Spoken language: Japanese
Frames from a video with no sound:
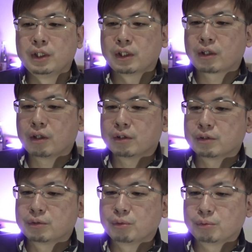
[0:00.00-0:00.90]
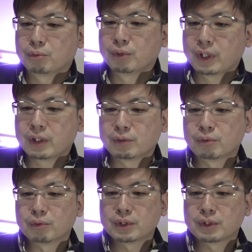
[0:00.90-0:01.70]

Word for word: なんか、ちょっとね、その